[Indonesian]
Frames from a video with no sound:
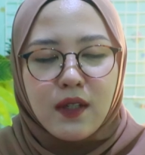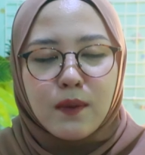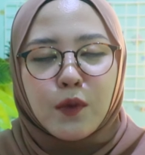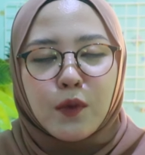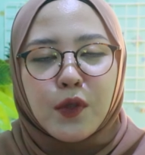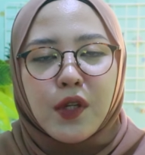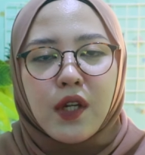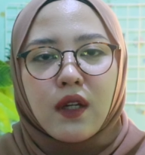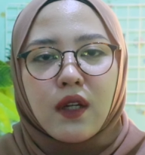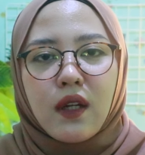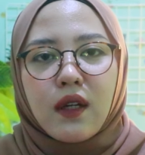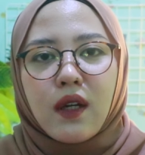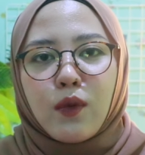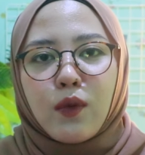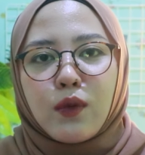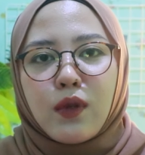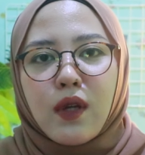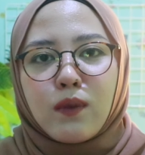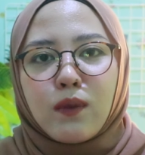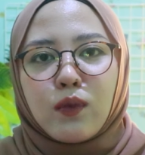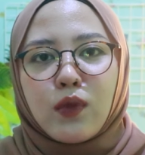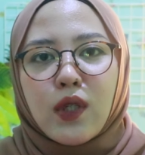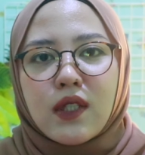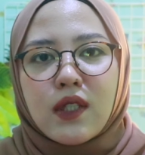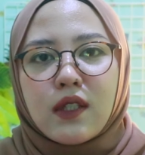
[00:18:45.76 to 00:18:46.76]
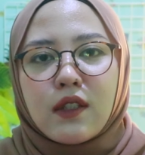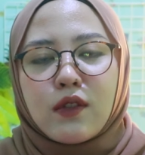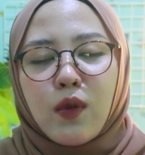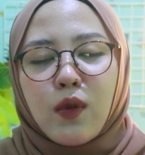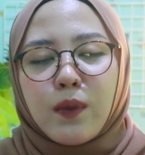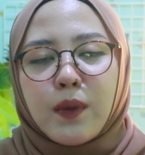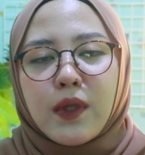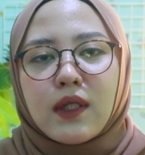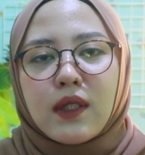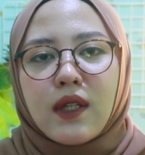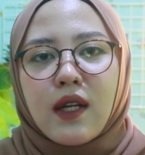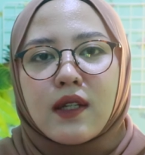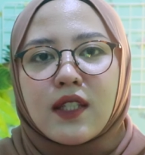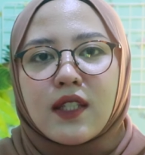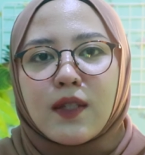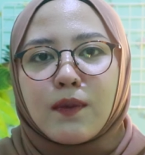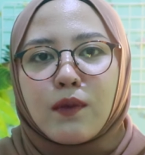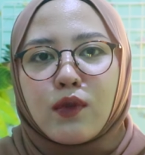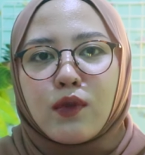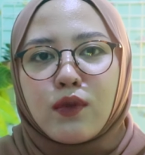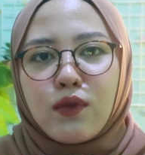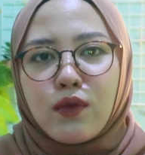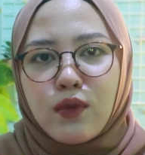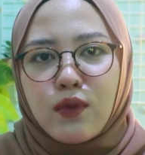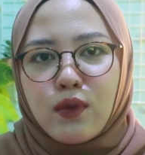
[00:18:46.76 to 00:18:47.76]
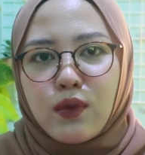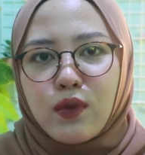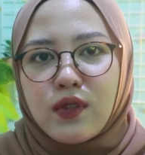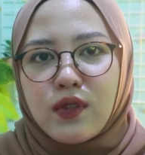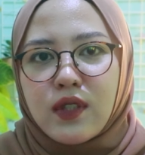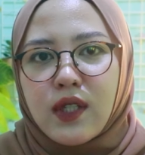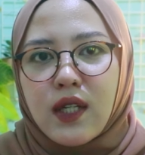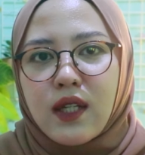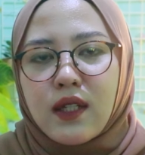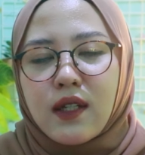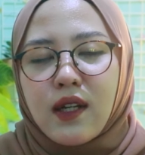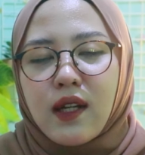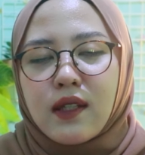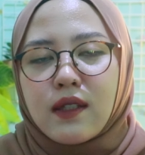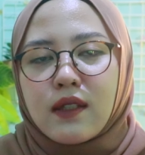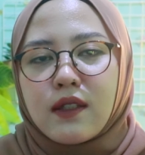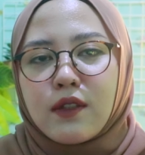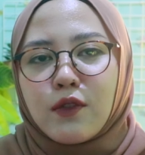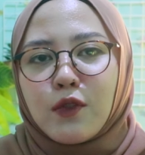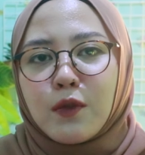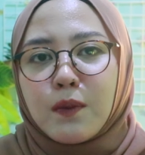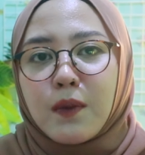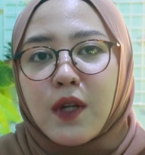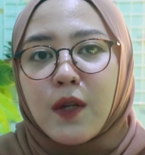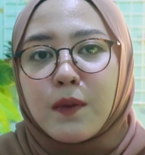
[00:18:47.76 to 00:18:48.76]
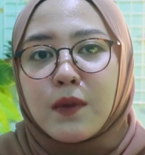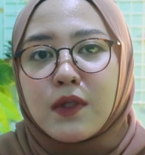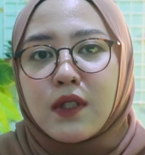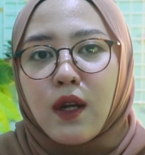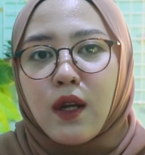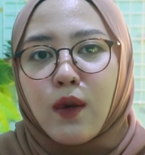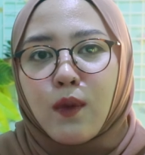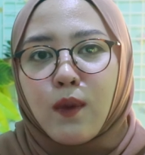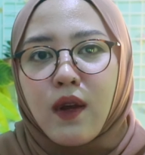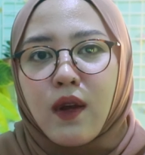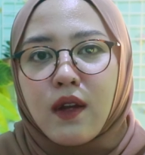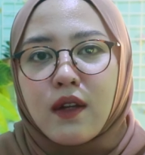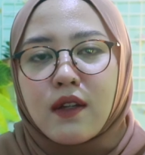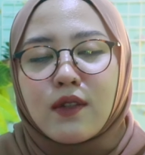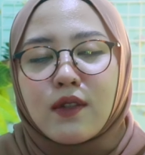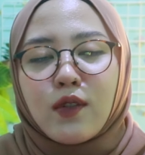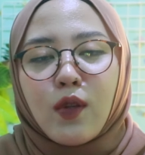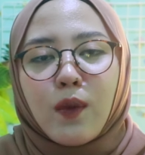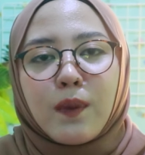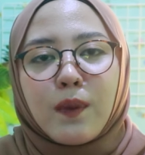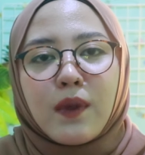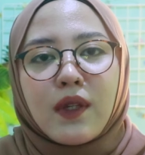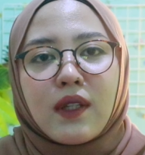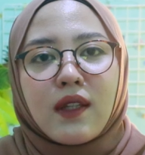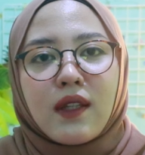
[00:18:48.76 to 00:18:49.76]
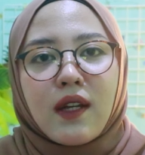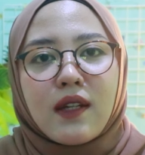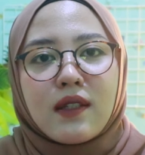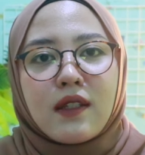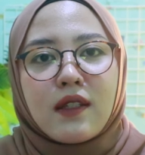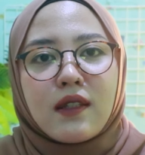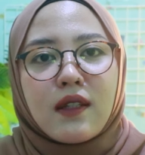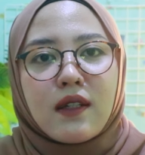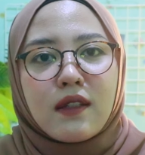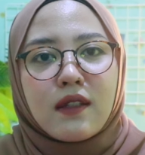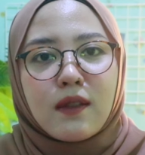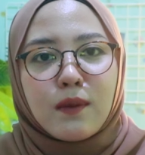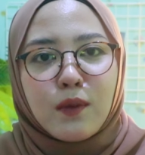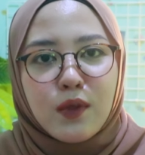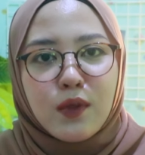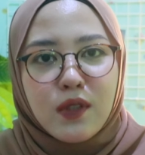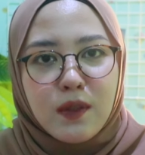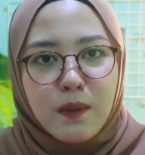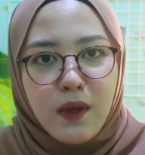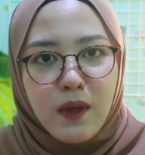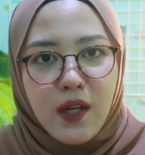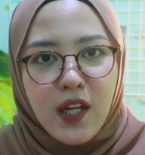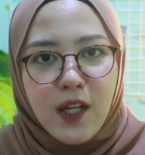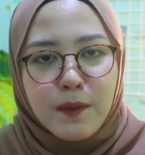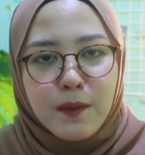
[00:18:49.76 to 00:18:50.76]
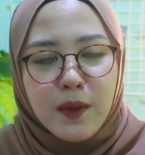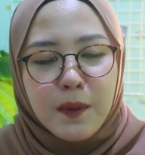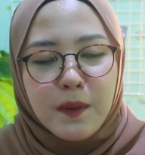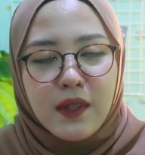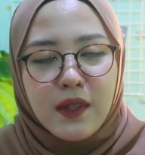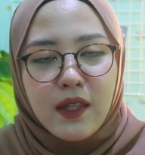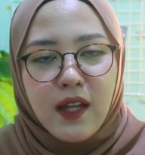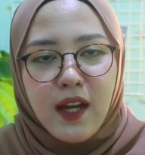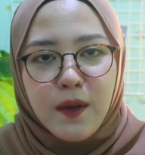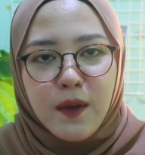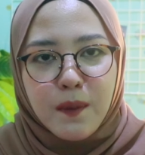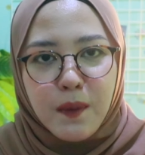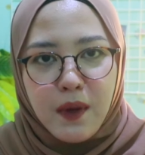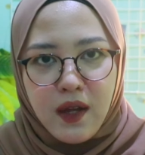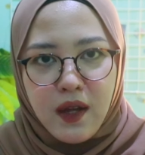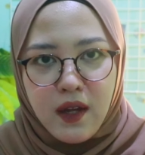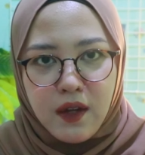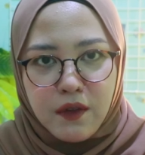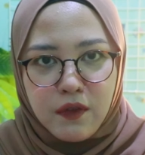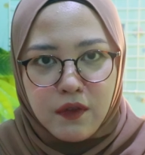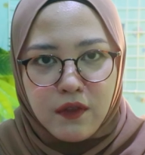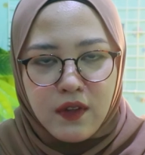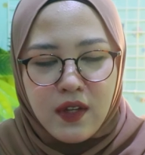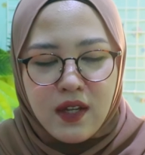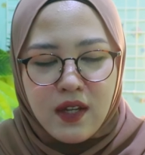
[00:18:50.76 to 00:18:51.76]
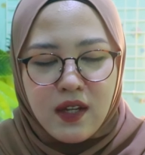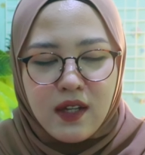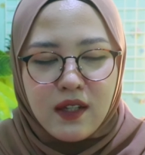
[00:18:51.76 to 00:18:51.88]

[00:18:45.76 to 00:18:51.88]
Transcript: Kemudian karena udah buat si sopir taksi menunggu, Zahir kasih sejumlah besar uang ke sopir taksi tersebut sebagai permintaan maaf.